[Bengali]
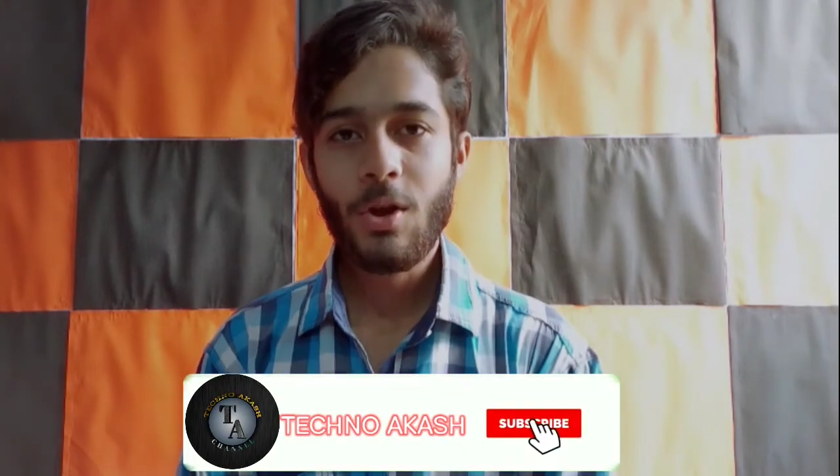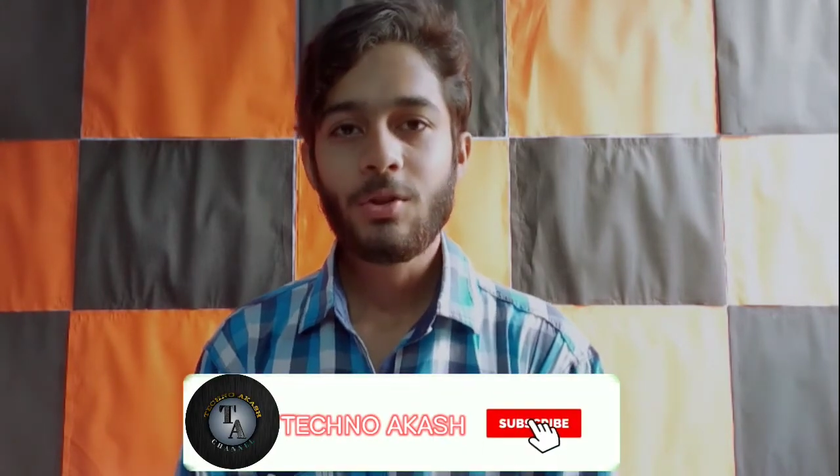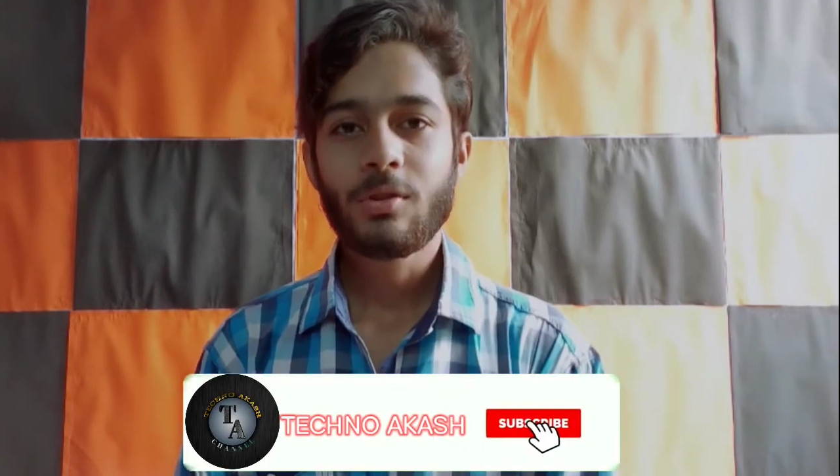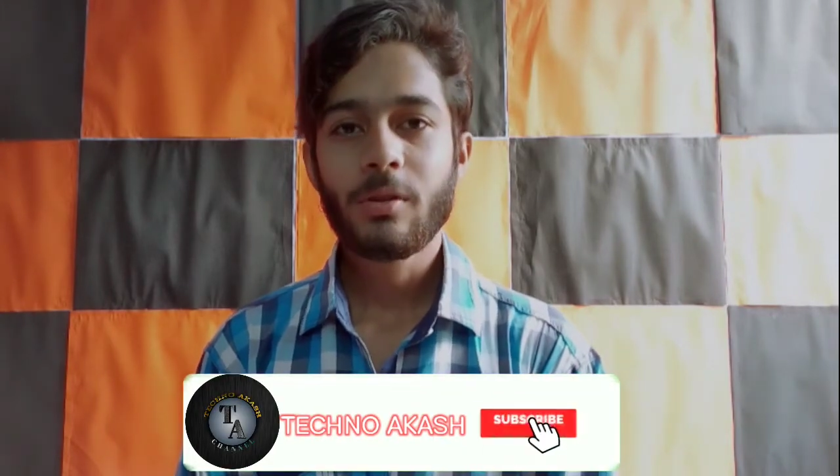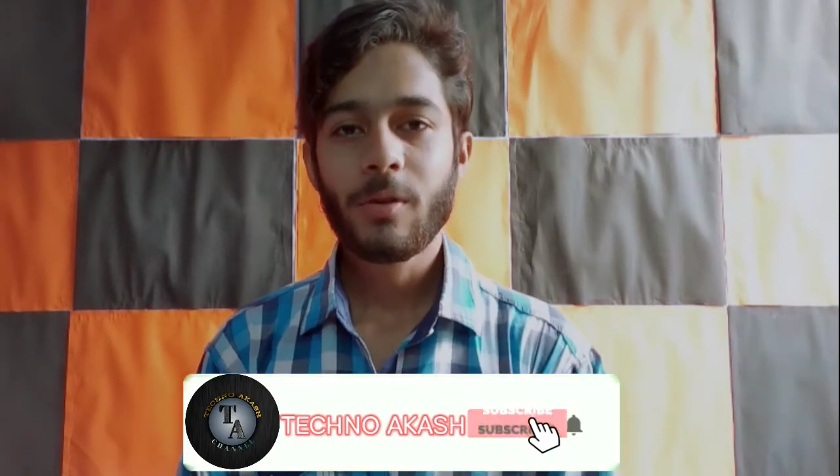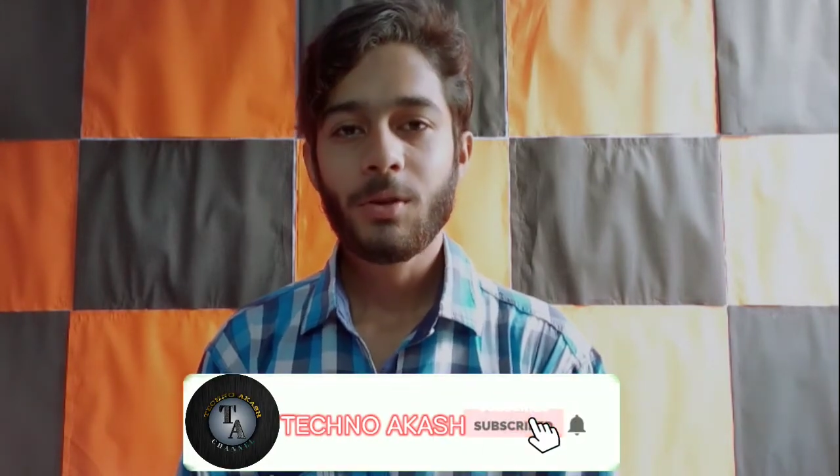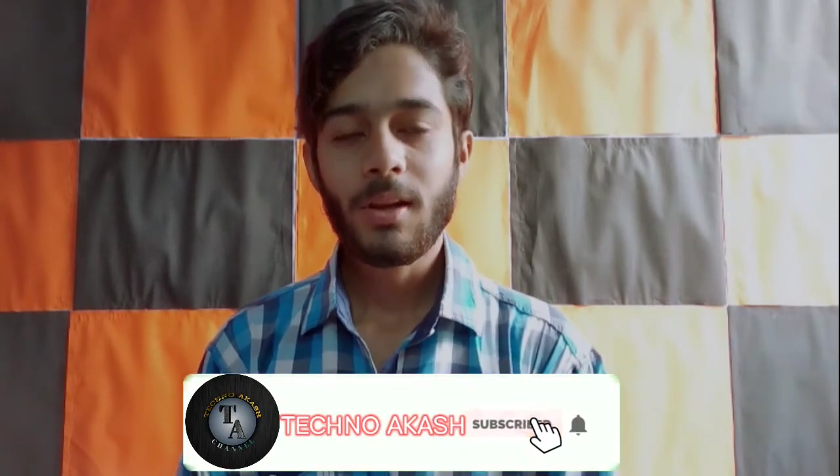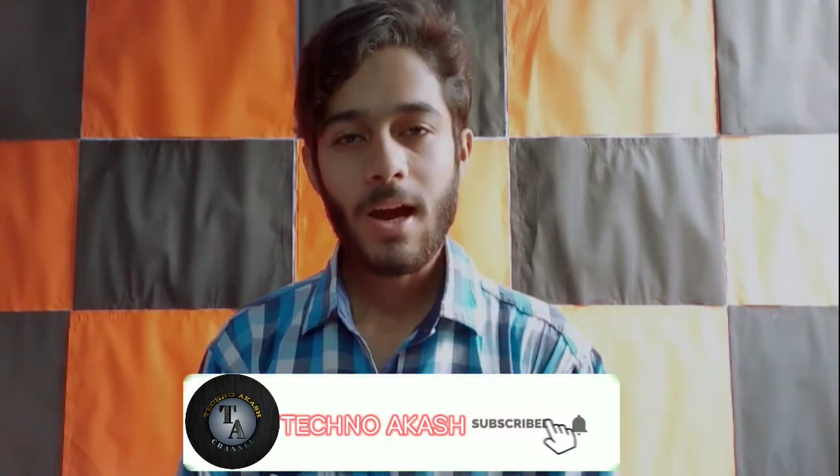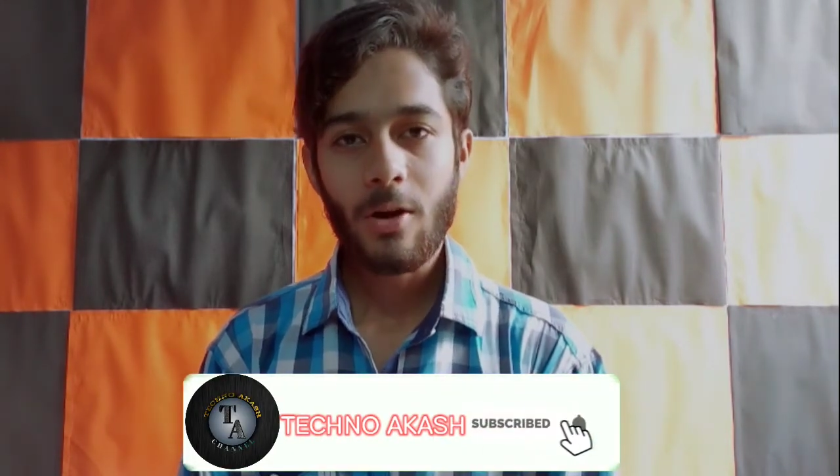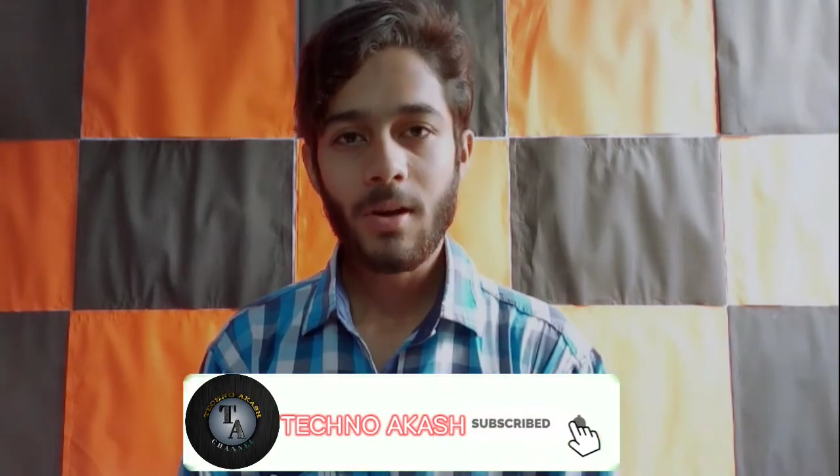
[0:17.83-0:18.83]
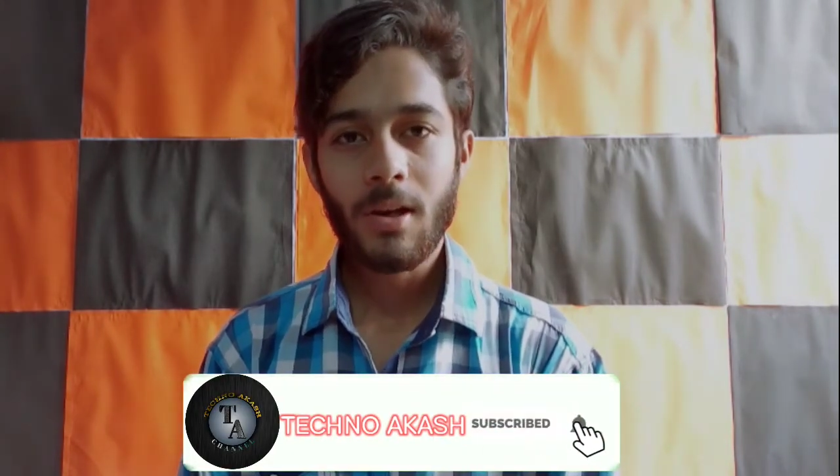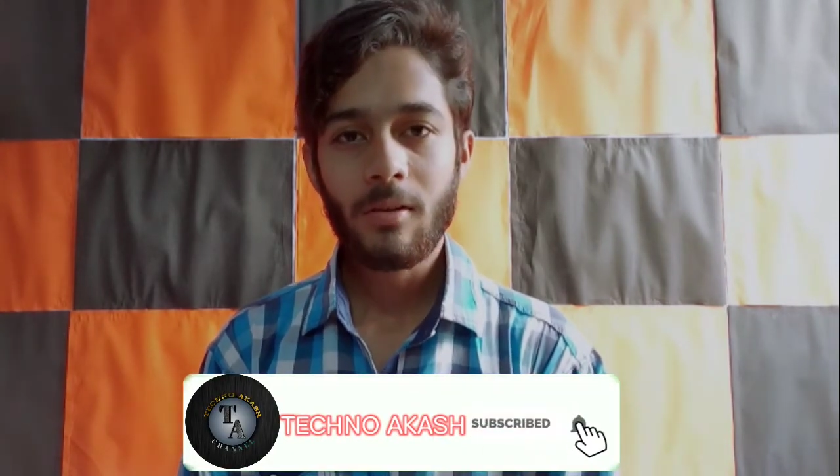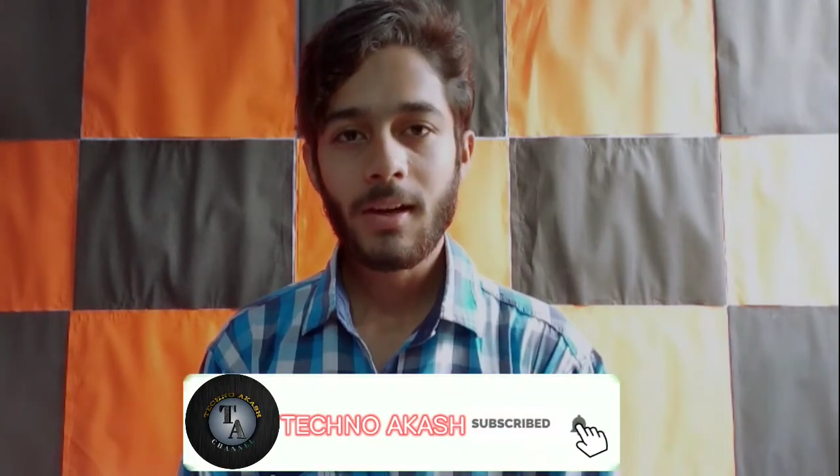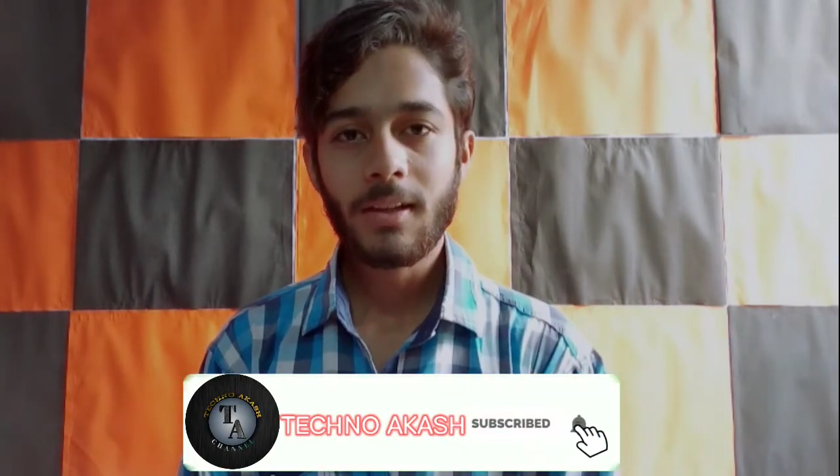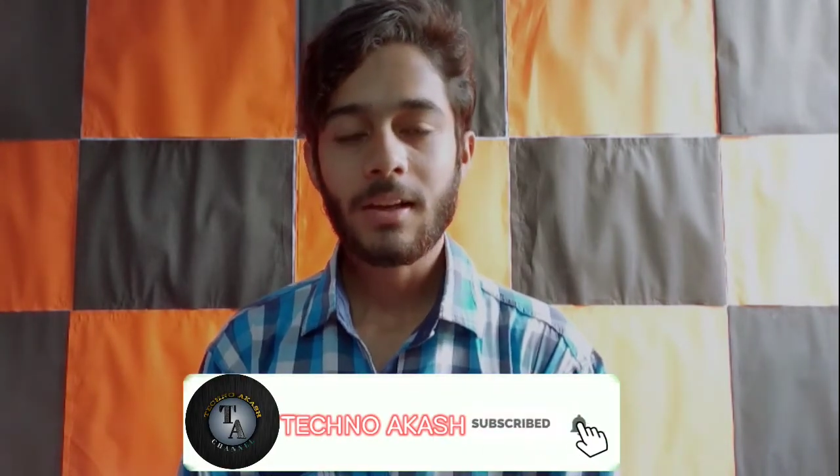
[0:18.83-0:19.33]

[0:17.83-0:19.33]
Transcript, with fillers: যদি ভিডিওটি আরও ভালো লাগে তাহলে